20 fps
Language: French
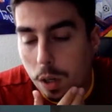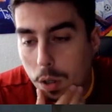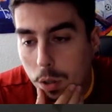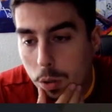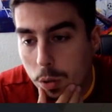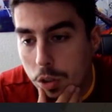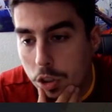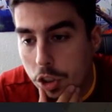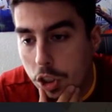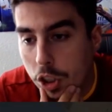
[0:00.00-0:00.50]
on
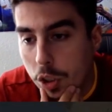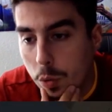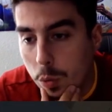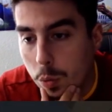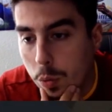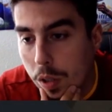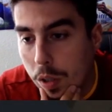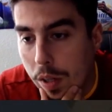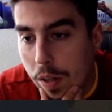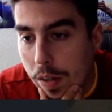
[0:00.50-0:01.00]

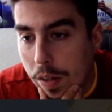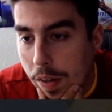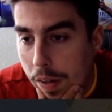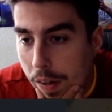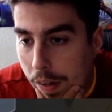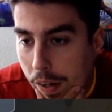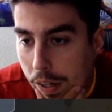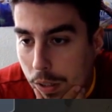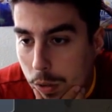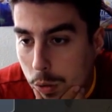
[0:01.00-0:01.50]
continue.
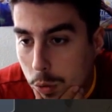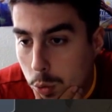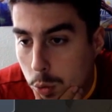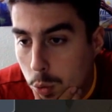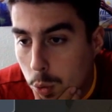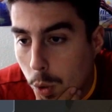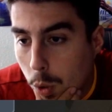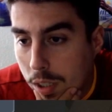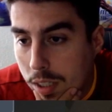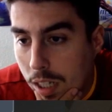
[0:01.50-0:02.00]
Euh, donc du
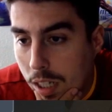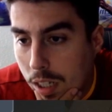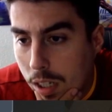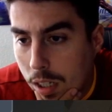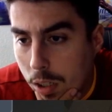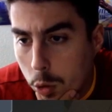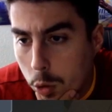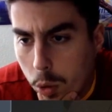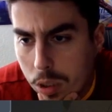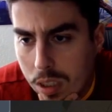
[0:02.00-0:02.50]
coup, on a,
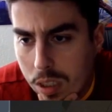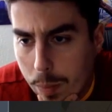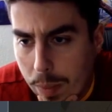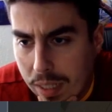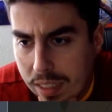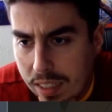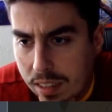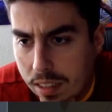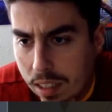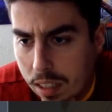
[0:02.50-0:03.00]
euh, je crois que c'est
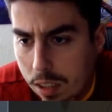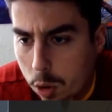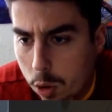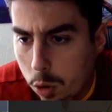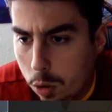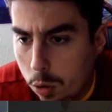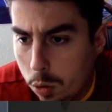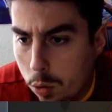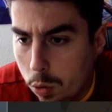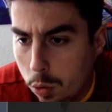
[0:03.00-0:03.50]
Mateta, je
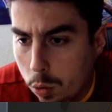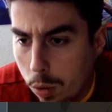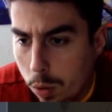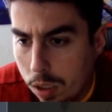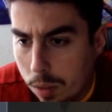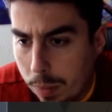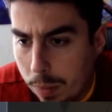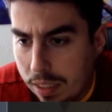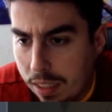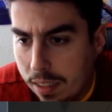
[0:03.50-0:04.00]
suis, ouais,
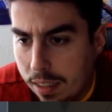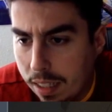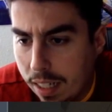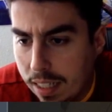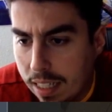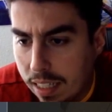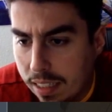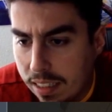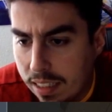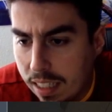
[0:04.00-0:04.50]
Mateta,
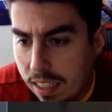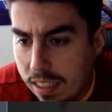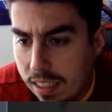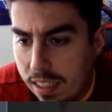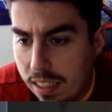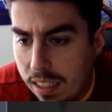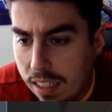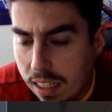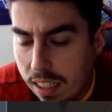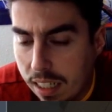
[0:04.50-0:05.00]

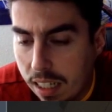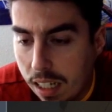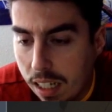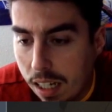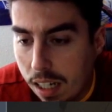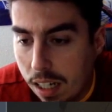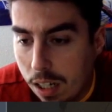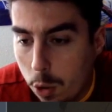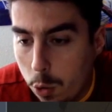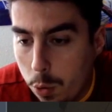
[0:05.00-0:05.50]
et
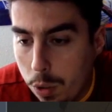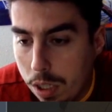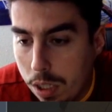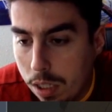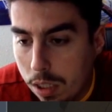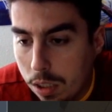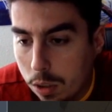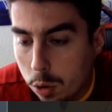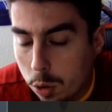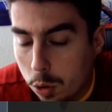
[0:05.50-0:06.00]

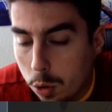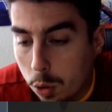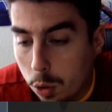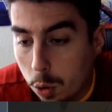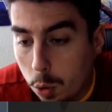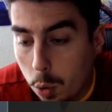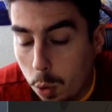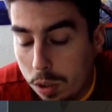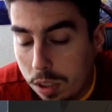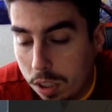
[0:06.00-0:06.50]
lui, je le
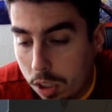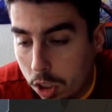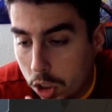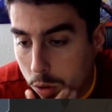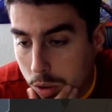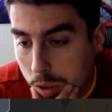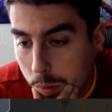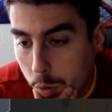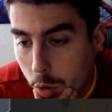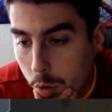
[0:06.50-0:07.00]
connais,
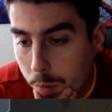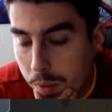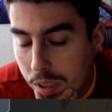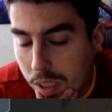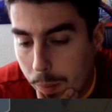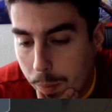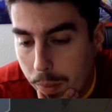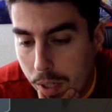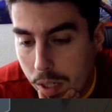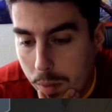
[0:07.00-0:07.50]
je sais plus comment il
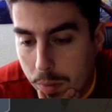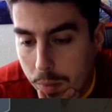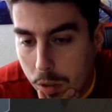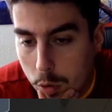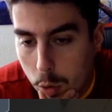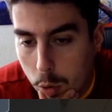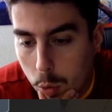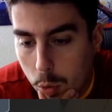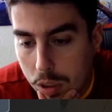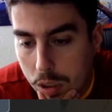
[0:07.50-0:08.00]
s'appelle, mais je
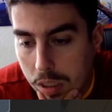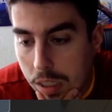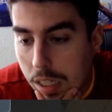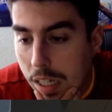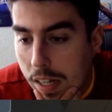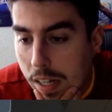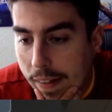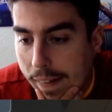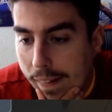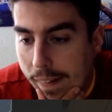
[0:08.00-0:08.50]
le connais.
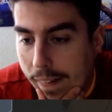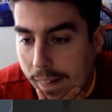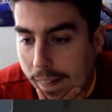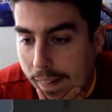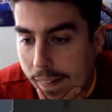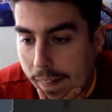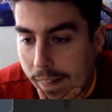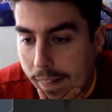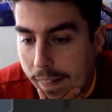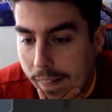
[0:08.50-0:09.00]

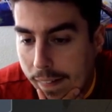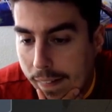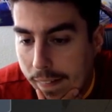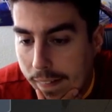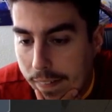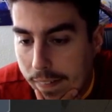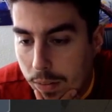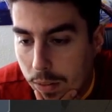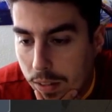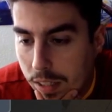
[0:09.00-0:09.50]

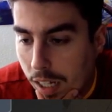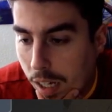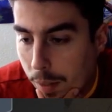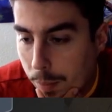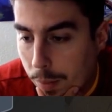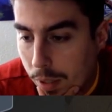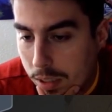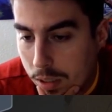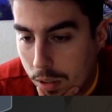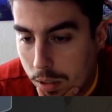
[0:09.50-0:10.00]
Euh, donc des
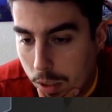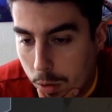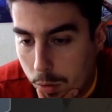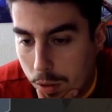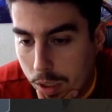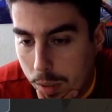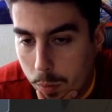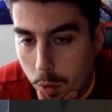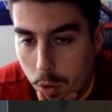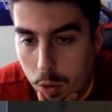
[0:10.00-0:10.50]
remplaçants, on a que
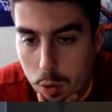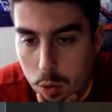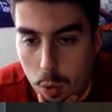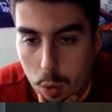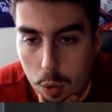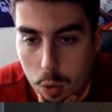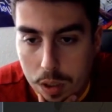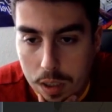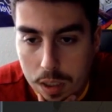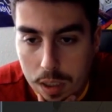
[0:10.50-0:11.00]
des bronzes,
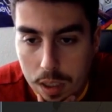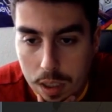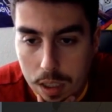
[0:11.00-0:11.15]
ok.